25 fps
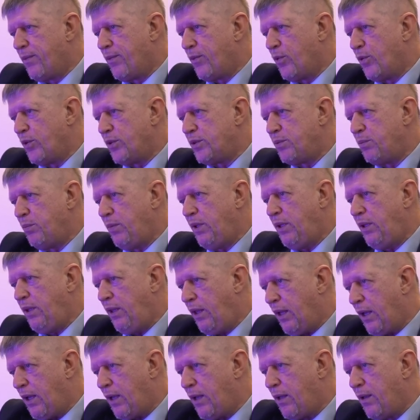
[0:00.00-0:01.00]
То есть
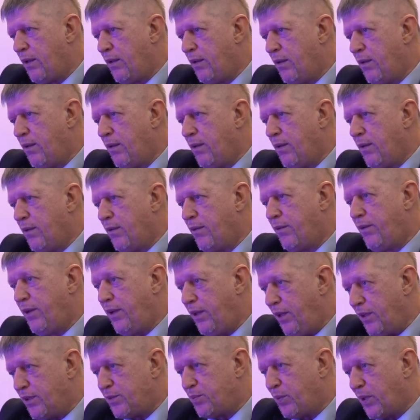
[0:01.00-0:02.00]
меня. Вы
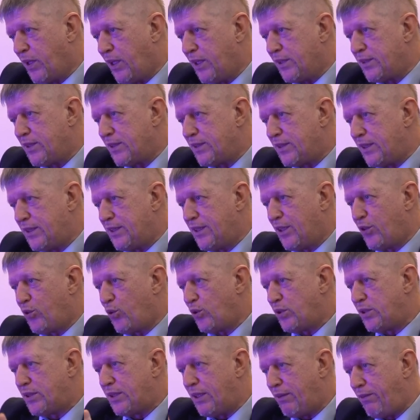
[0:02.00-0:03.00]
не смогли
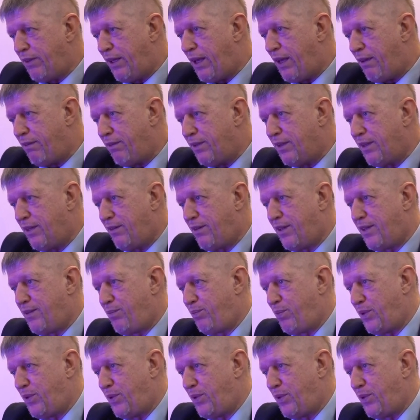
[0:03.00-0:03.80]
сосредоточиться, я виноват.